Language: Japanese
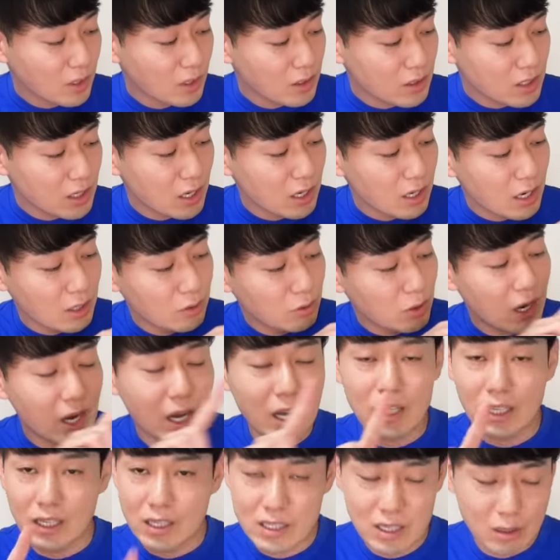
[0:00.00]
そしたらあの
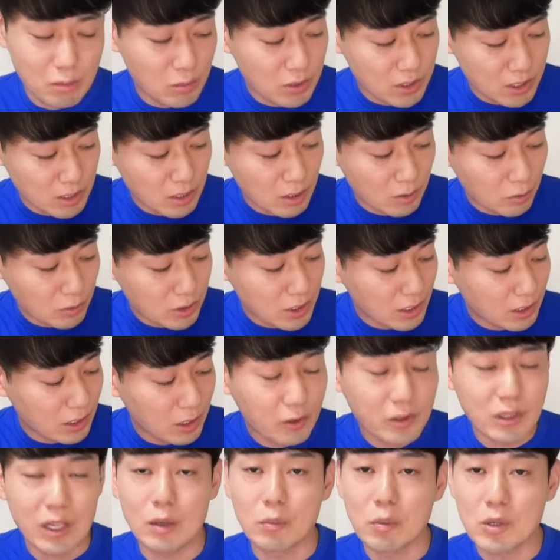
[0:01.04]
範囲が全部せあの選
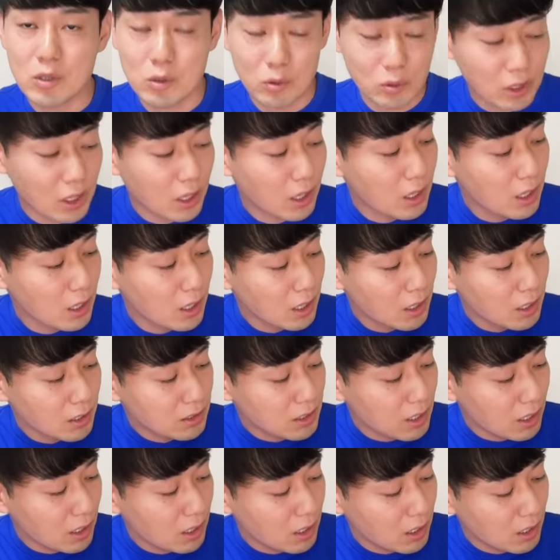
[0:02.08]
択になりますので、
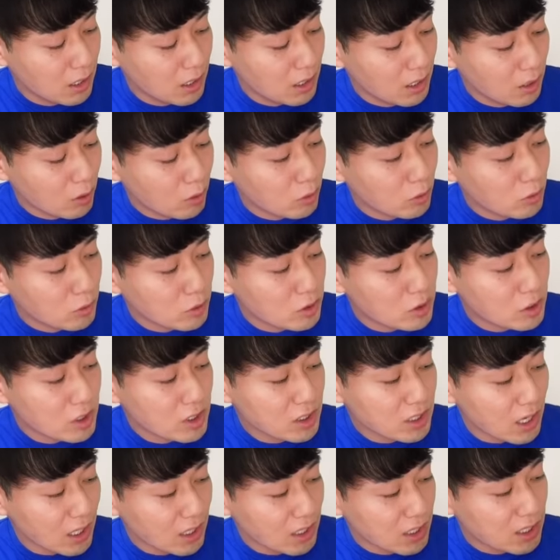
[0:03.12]
で、えー、この写
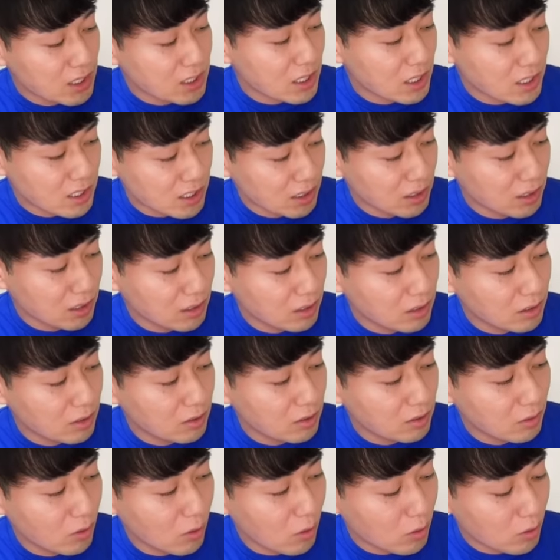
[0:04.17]
したい写真
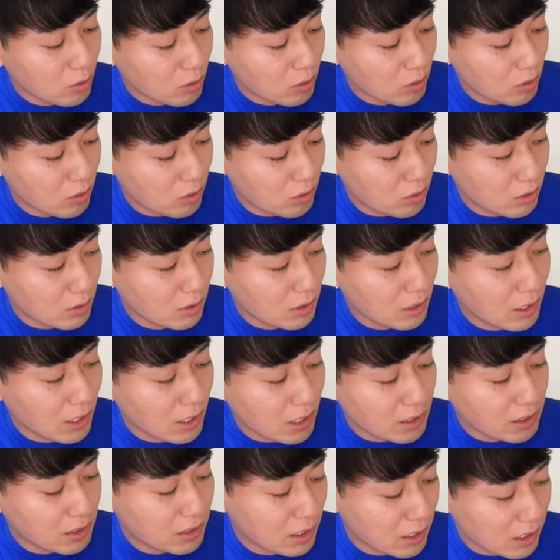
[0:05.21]
を
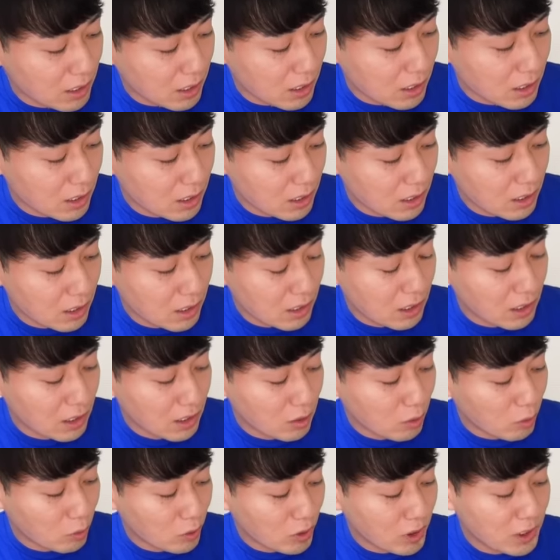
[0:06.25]
選んだら
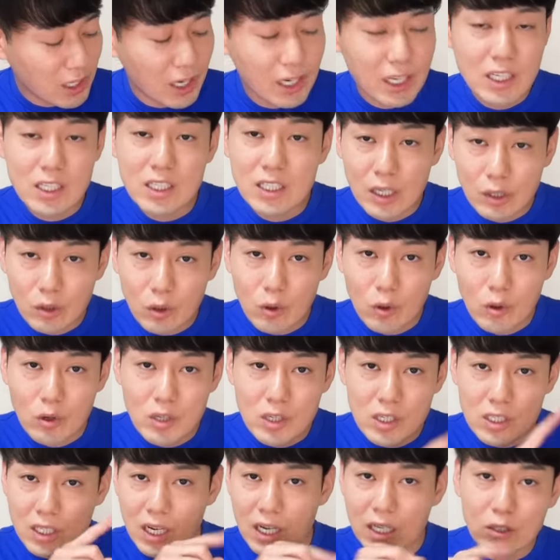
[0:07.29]
この左下の
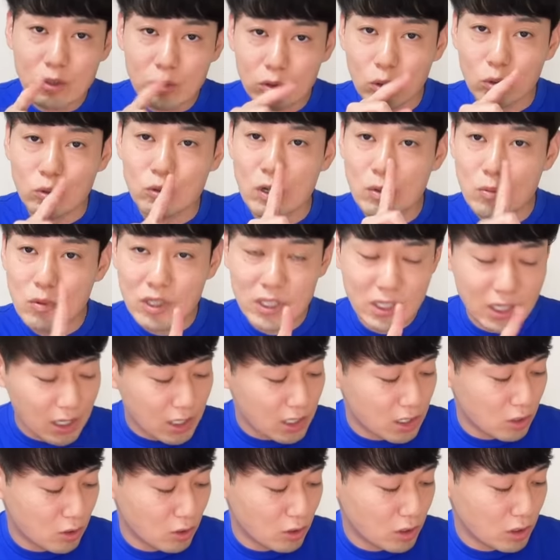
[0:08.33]
四角と上向き
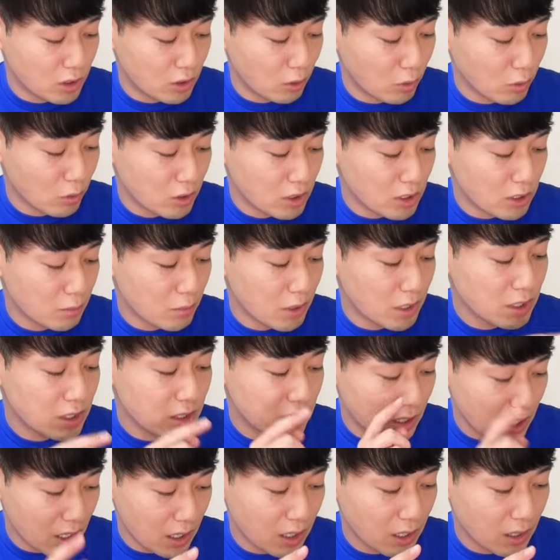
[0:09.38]
矢印を押しま
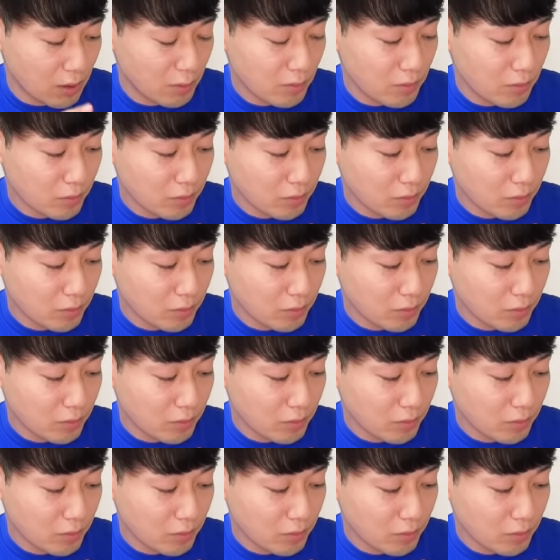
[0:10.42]
して、